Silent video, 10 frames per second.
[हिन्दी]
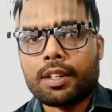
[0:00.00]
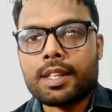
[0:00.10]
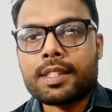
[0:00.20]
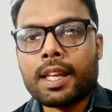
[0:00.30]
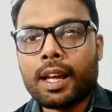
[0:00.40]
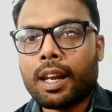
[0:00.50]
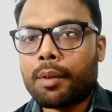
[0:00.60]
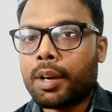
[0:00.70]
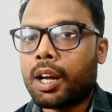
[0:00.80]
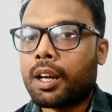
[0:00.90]
इसके
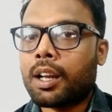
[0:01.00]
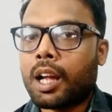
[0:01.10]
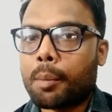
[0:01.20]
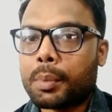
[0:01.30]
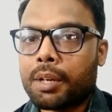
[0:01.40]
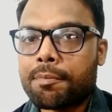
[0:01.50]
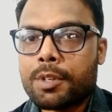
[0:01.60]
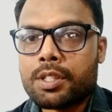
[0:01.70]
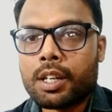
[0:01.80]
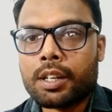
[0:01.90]
अलावा अगर आपका
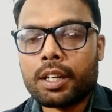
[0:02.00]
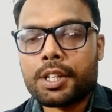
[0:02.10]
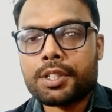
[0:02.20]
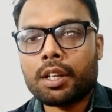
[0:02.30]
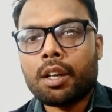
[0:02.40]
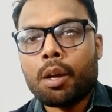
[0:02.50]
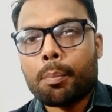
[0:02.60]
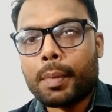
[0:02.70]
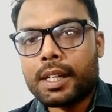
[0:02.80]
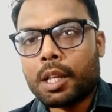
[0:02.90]
फिजिकल रिलेशन
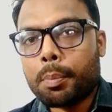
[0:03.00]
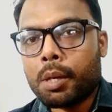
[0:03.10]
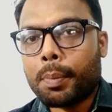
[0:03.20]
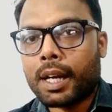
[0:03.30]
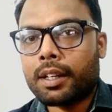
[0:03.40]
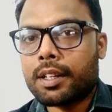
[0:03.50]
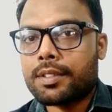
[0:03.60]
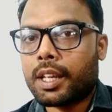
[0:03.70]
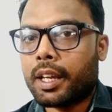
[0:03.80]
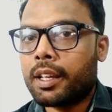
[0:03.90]
मल्टीपल पार्टनर
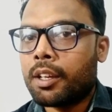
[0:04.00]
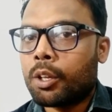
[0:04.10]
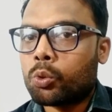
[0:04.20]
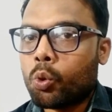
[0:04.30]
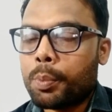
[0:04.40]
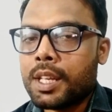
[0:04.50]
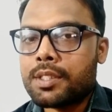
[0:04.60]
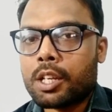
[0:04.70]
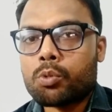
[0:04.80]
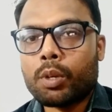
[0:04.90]
से है तो भी
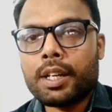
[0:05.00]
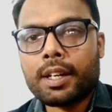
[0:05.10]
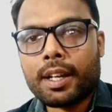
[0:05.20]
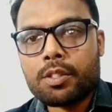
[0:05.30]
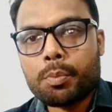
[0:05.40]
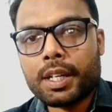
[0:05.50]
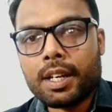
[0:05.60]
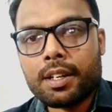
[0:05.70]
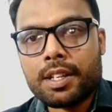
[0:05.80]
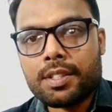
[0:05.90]
सेक्सुअली
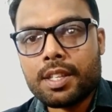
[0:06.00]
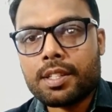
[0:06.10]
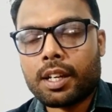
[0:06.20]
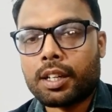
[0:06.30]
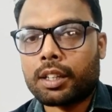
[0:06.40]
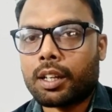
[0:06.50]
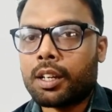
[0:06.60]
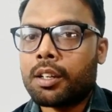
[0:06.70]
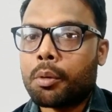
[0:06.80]
ट्रांसमिटेड डिजीज का खतरा